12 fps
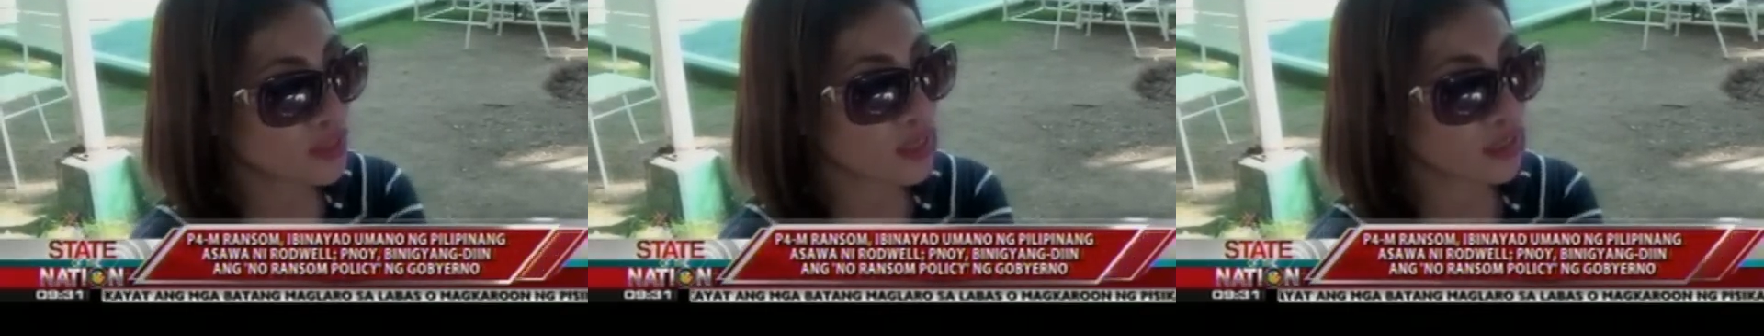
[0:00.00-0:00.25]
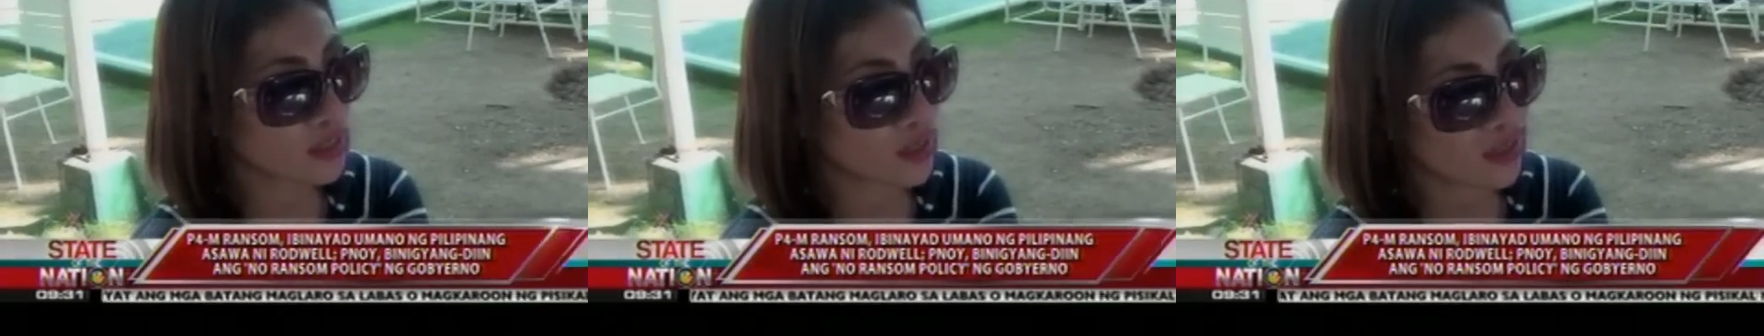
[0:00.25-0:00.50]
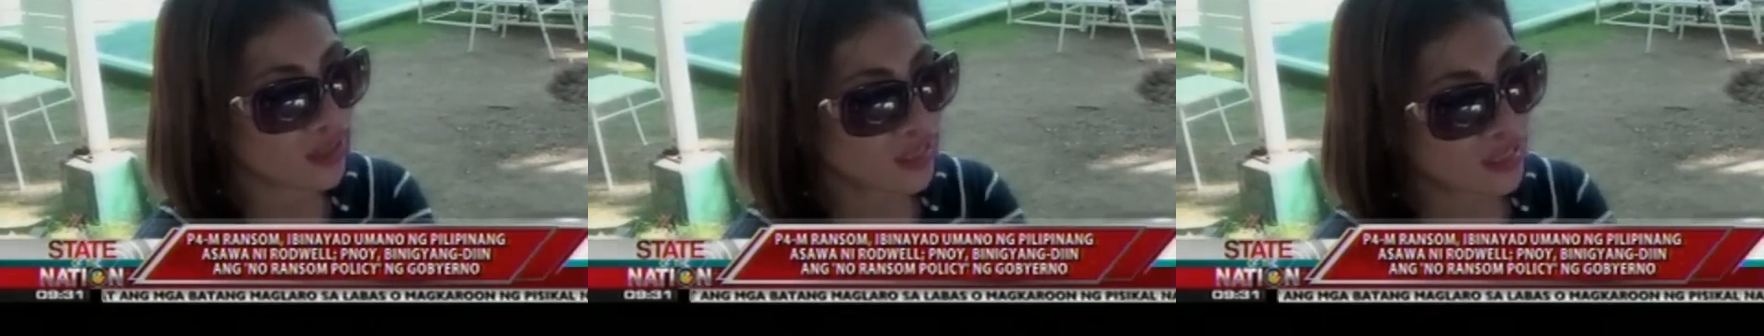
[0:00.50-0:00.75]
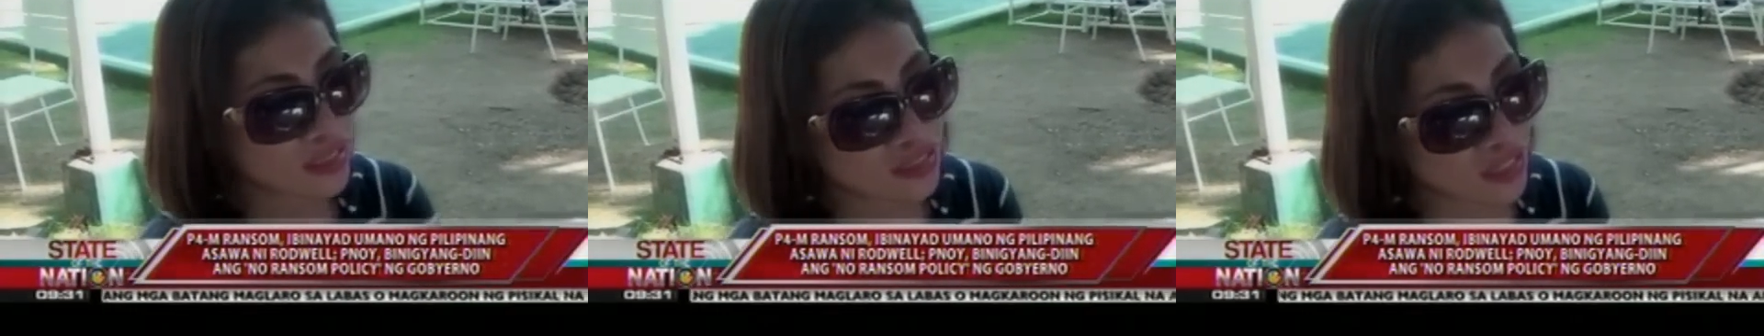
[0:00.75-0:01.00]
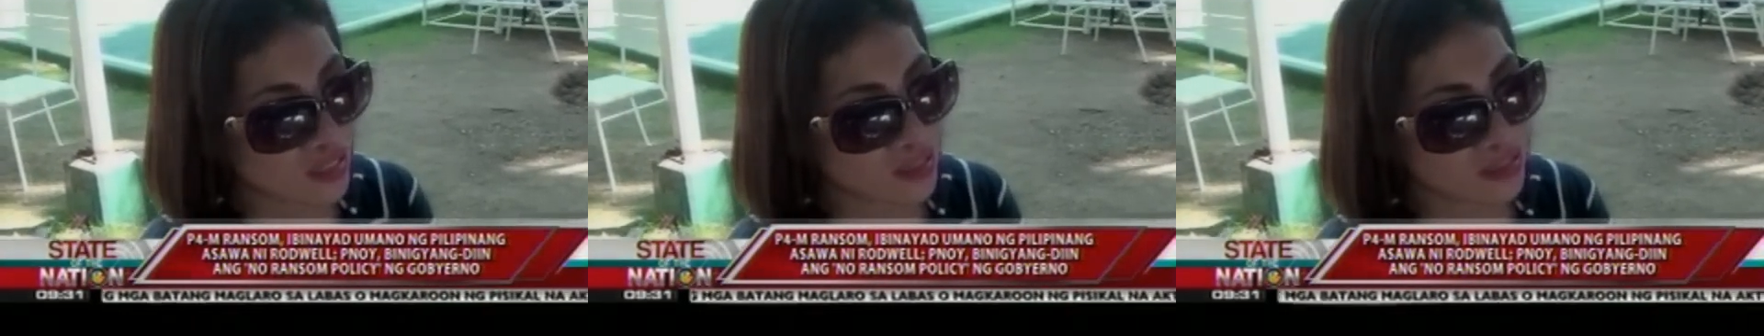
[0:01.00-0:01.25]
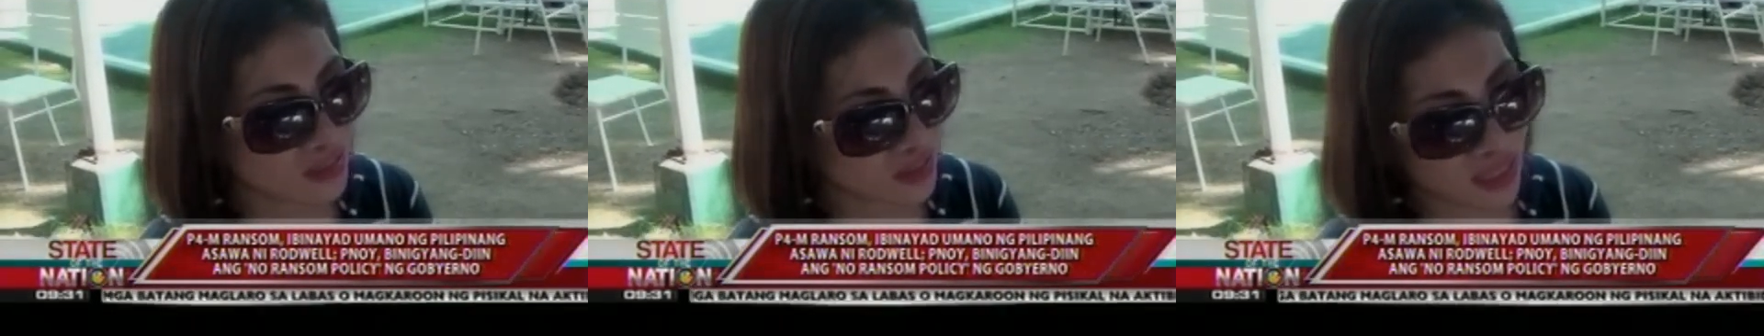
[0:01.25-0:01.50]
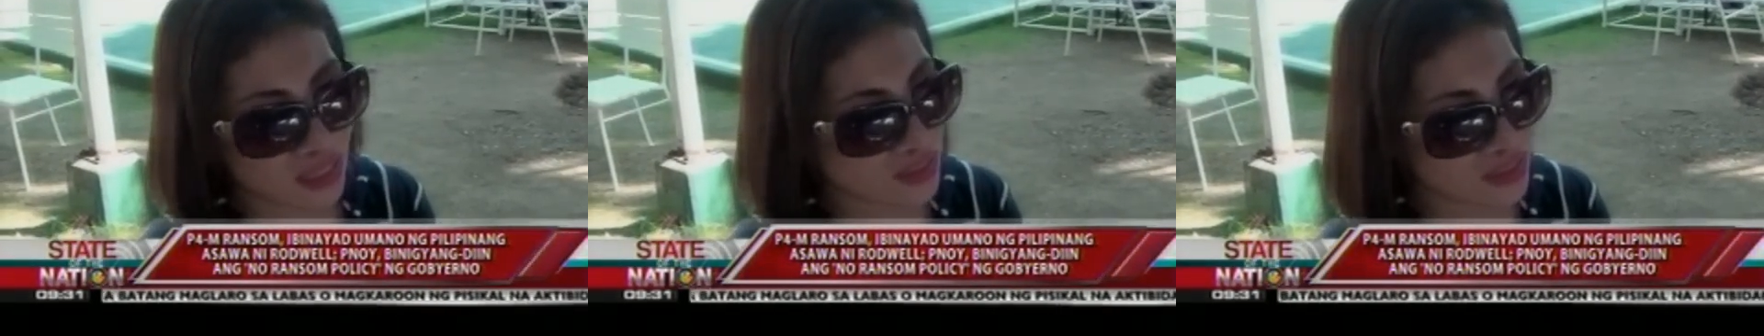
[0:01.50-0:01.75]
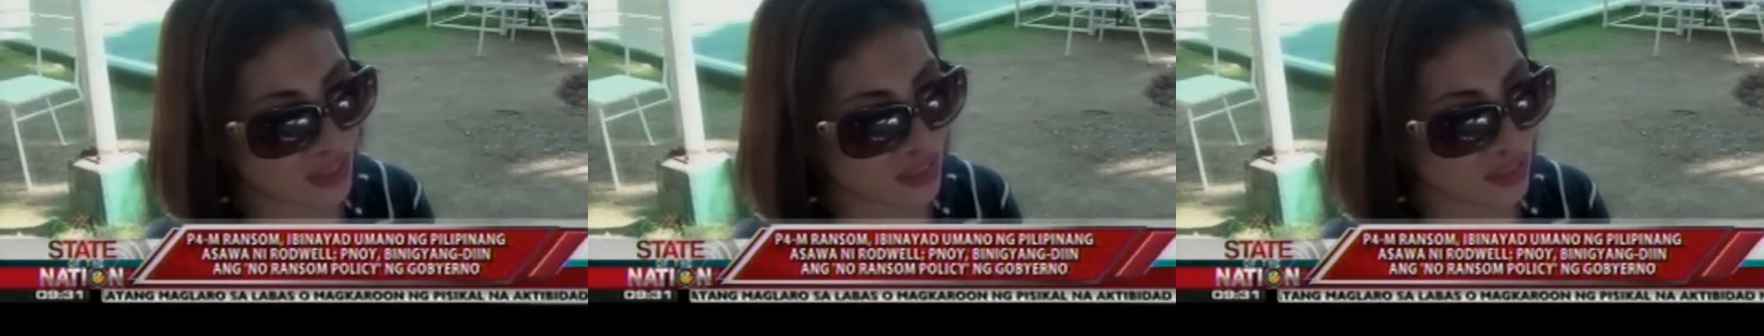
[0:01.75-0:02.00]
sa akin na sa,
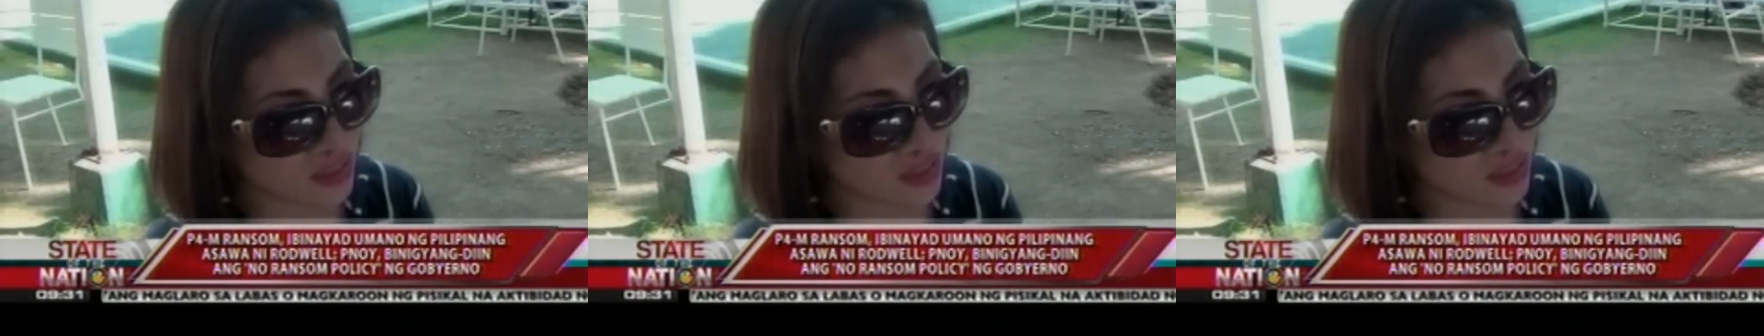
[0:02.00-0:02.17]
galing sa